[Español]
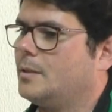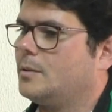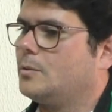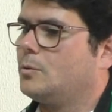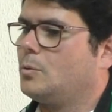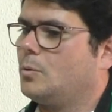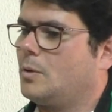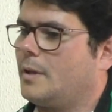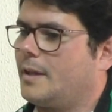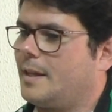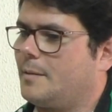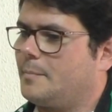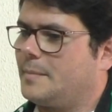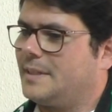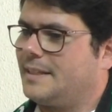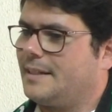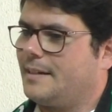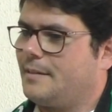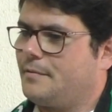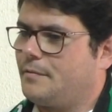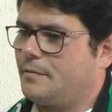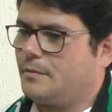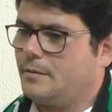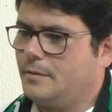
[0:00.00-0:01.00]
de las acciones
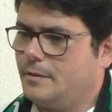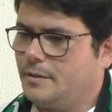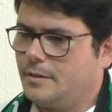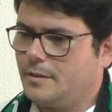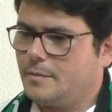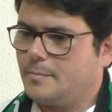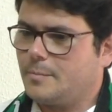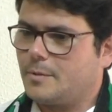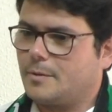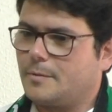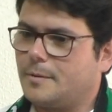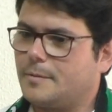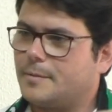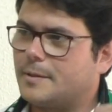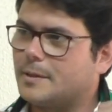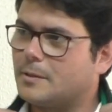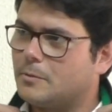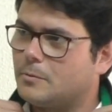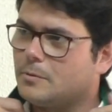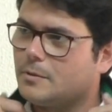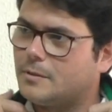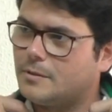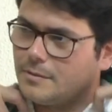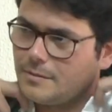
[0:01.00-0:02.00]
que pagara ese
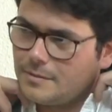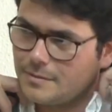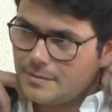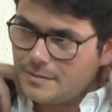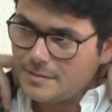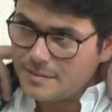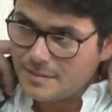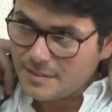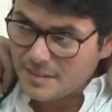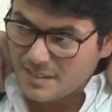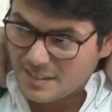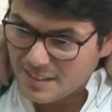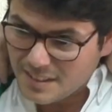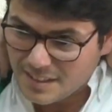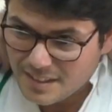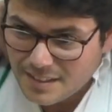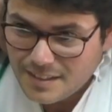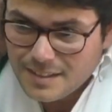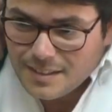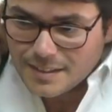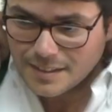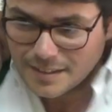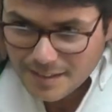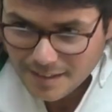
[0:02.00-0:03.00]
acuerdo y
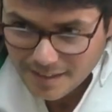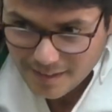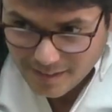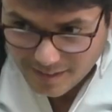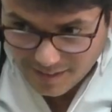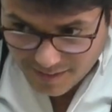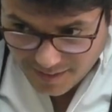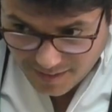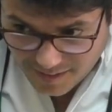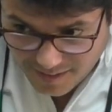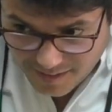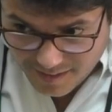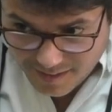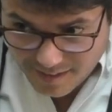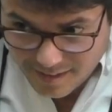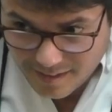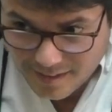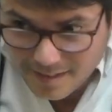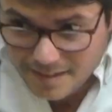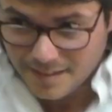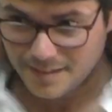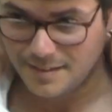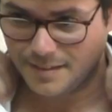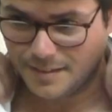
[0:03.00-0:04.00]
que, y que al
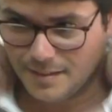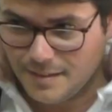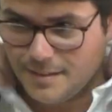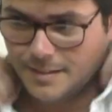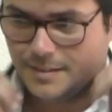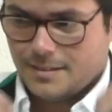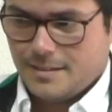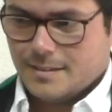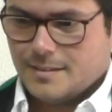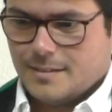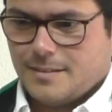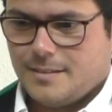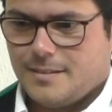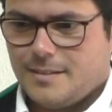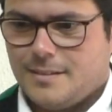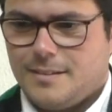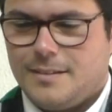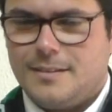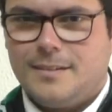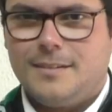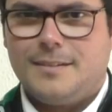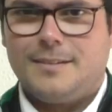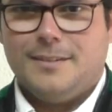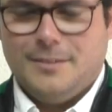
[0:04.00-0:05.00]
final no se pudo llevar a
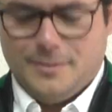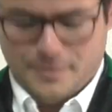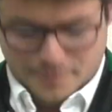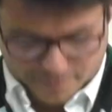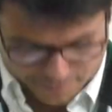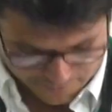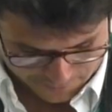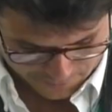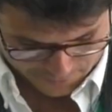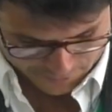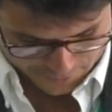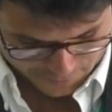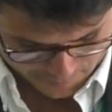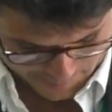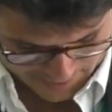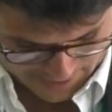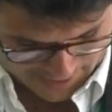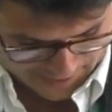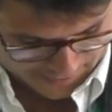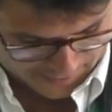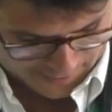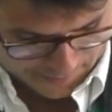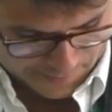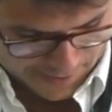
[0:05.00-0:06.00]
cabo, lógicamente, porque
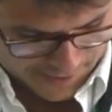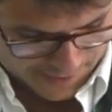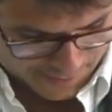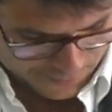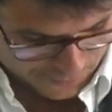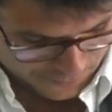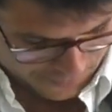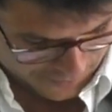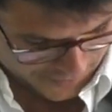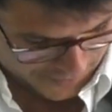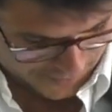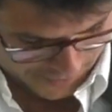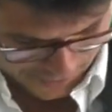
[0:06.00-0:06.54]
la intención